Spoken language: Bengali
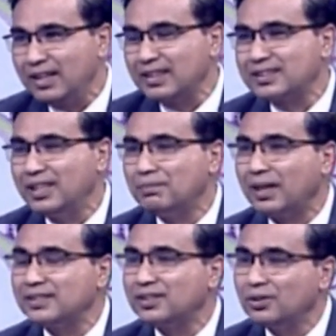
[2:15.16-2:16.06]
সেই
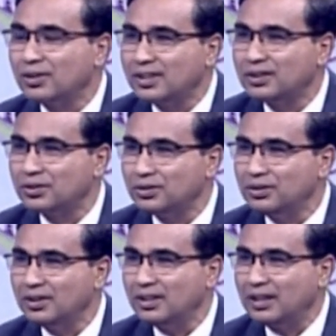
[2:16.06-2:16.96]
বাজেটগুলো কিন্তু
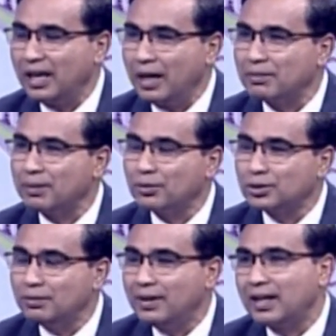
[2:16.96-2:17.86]
আমরা
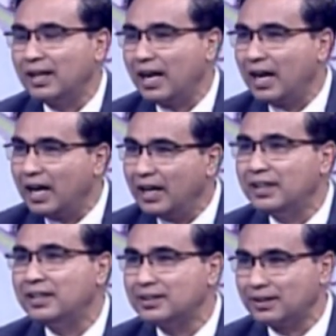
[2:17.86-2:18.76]
প্রথমে আগে আয়ের
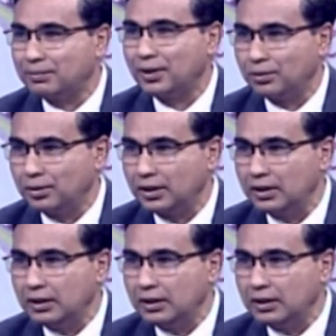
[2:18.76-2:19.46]
হিসাবটা করি